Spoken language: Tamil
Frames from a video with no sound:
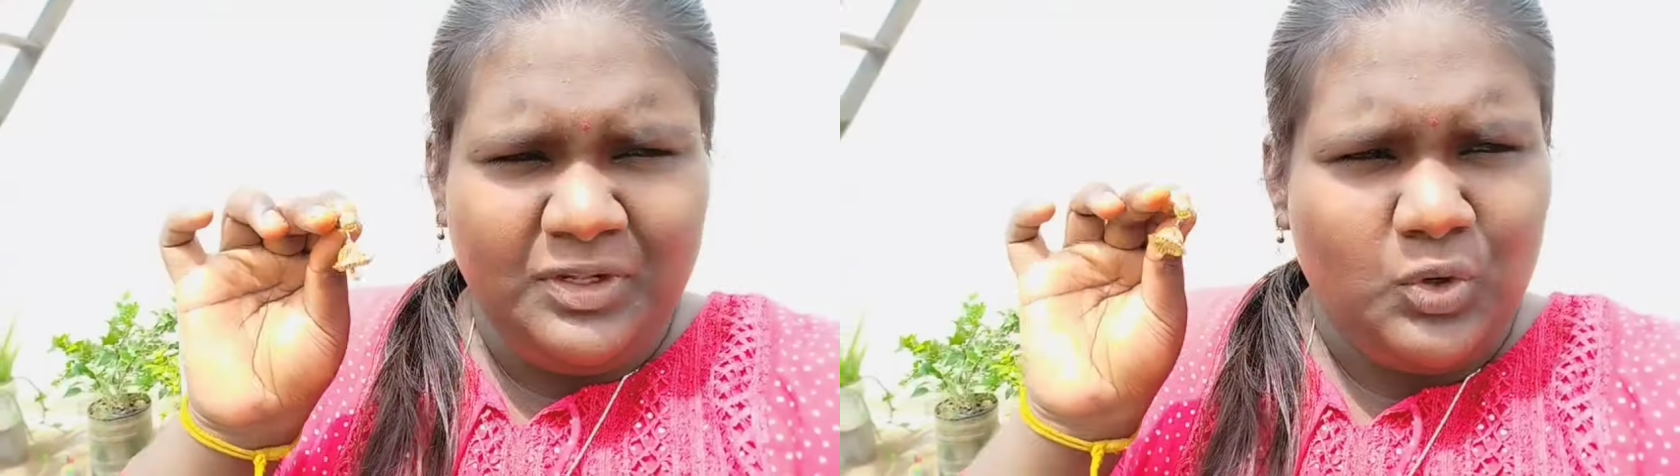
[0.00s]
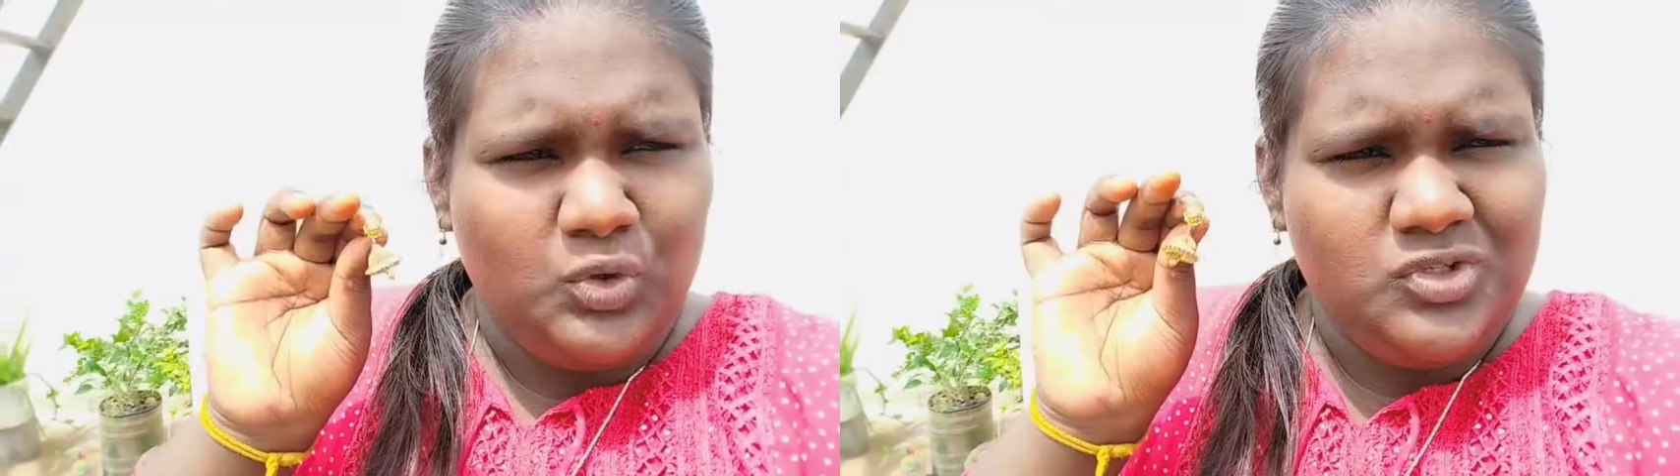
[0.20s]

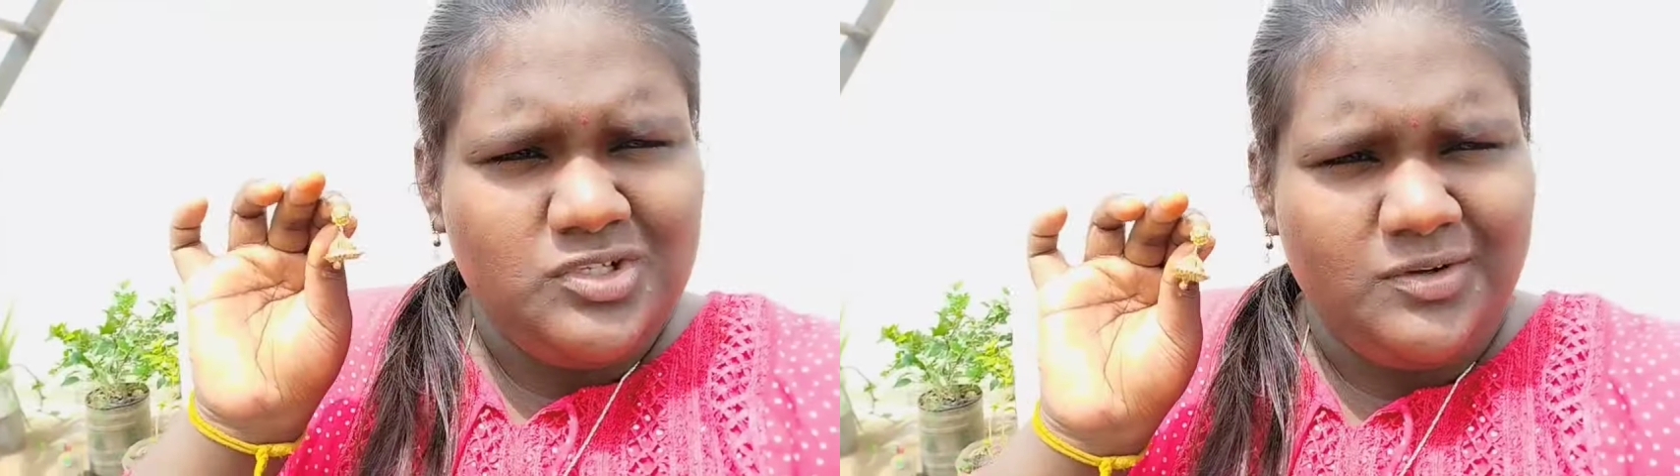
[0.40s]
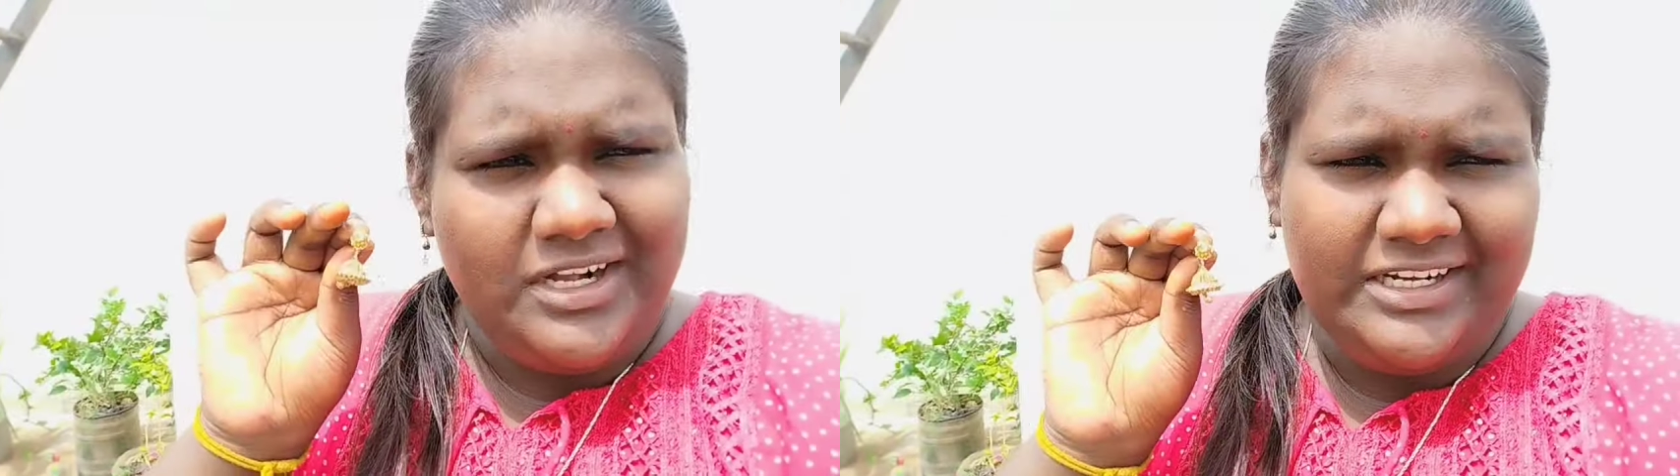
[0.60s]

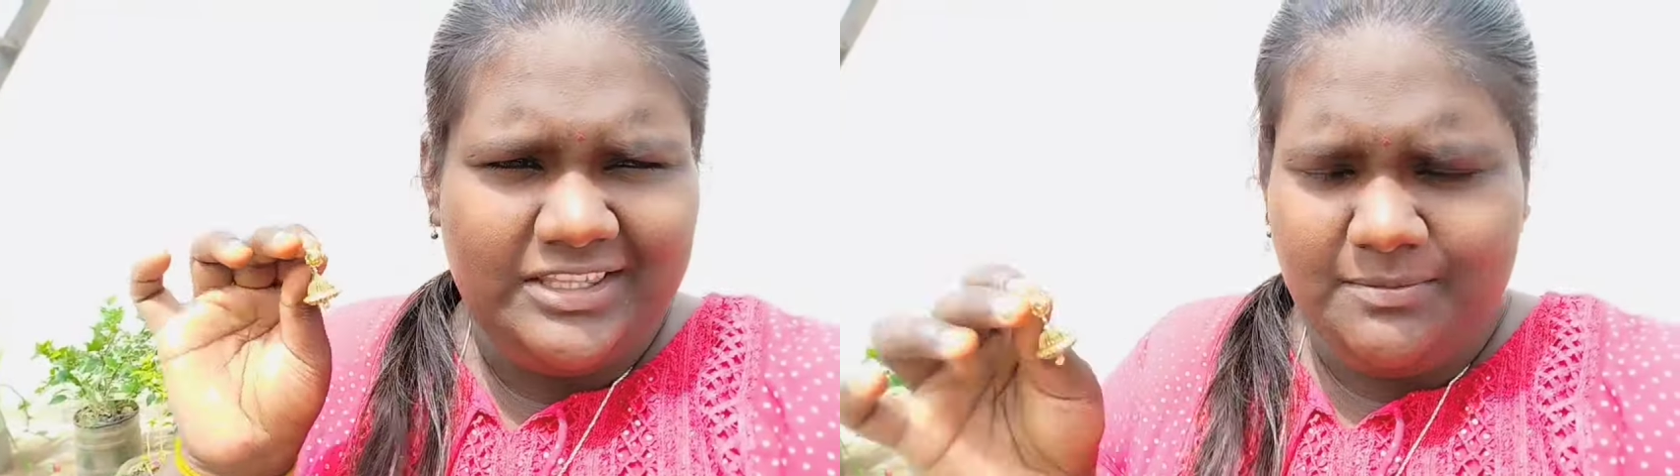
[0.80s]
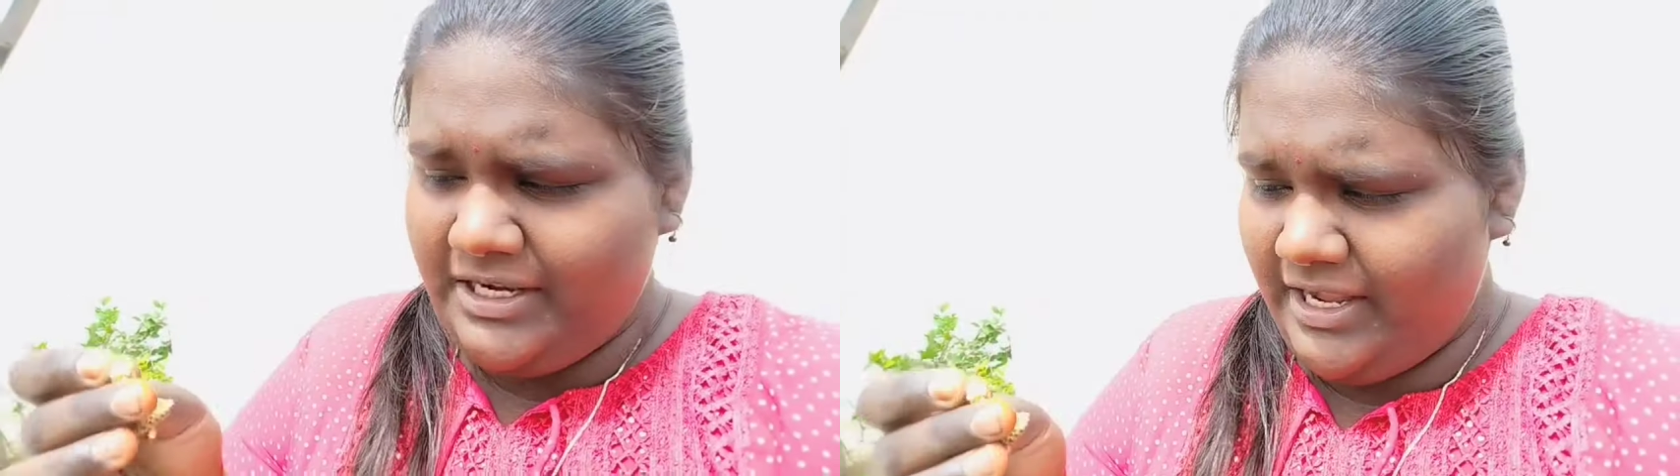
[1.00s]
கொஞ்சம் கருத்த
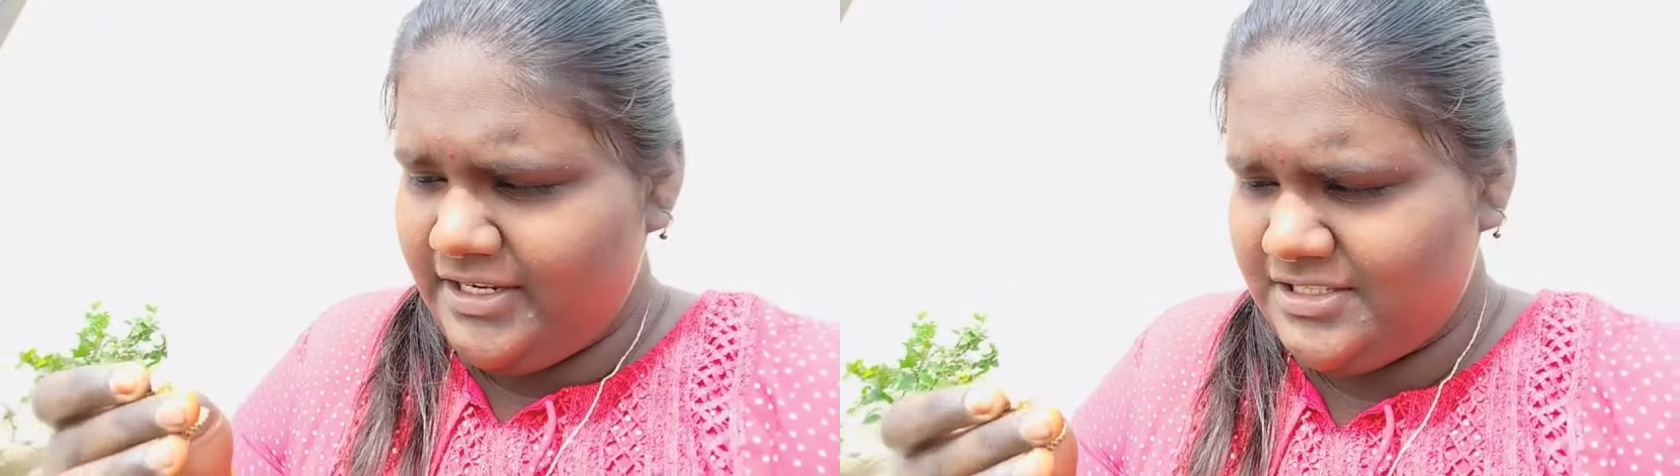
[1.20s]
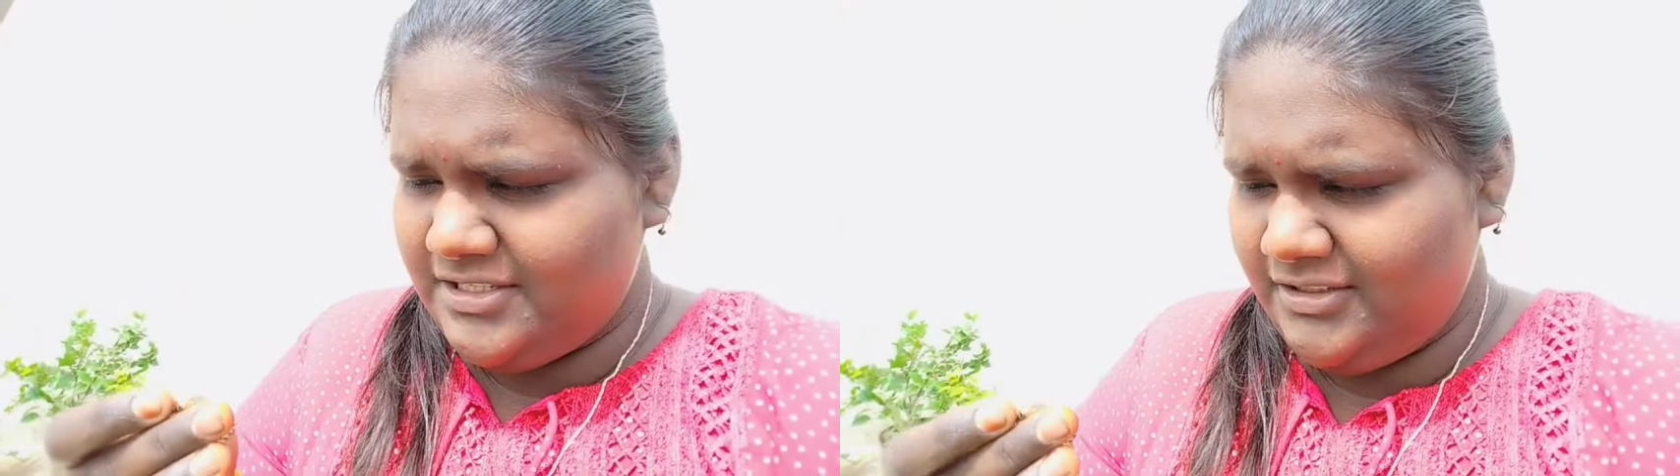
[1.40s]
மாதிரி
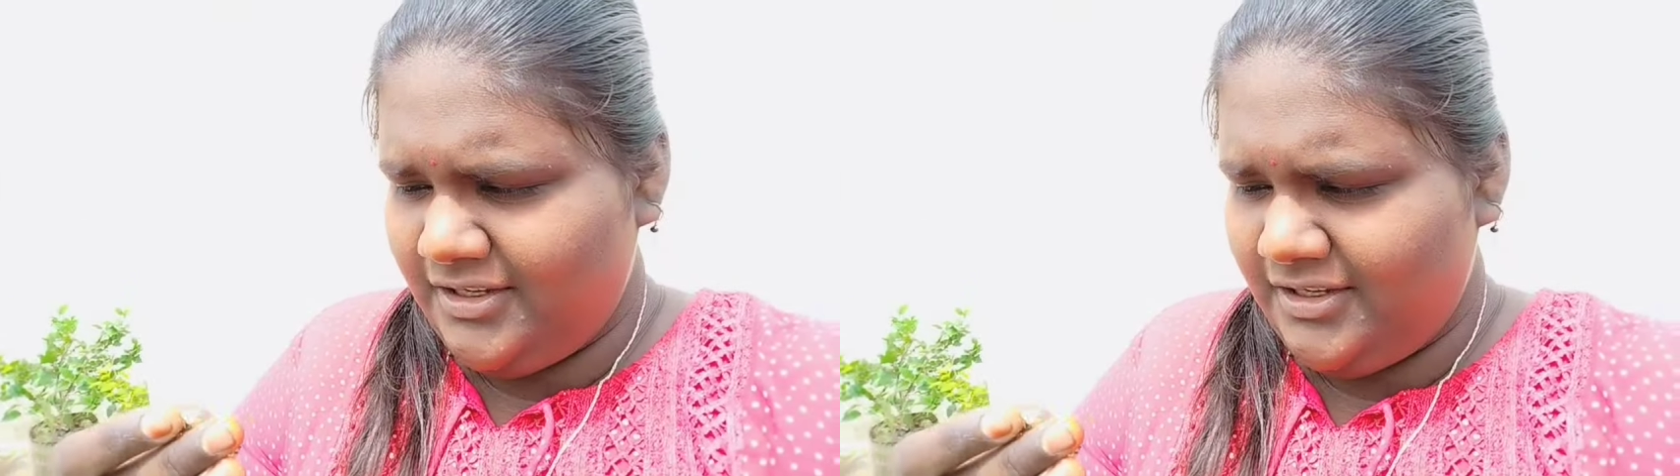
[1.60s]
ஆயிடுச்சு